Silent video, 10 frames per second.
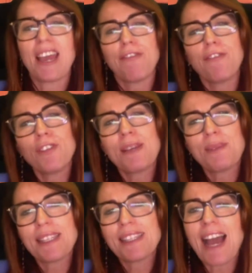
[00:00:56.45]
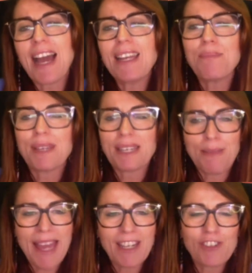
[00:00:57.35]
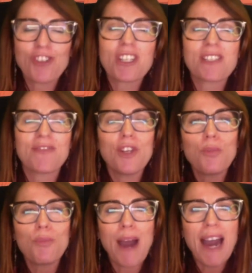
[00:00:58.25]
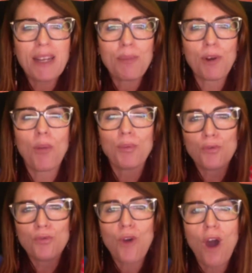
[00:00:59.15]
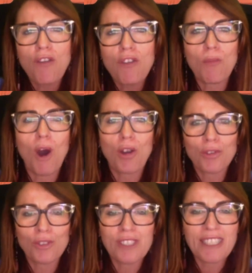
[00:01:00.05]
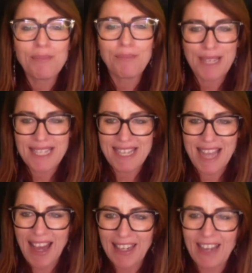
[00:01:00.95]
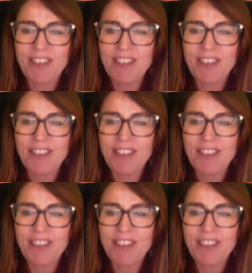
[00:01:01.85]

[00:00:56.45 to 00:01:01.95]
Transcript: è fondamentale per i manager sviluppare proprio un nuovo modo di pensare,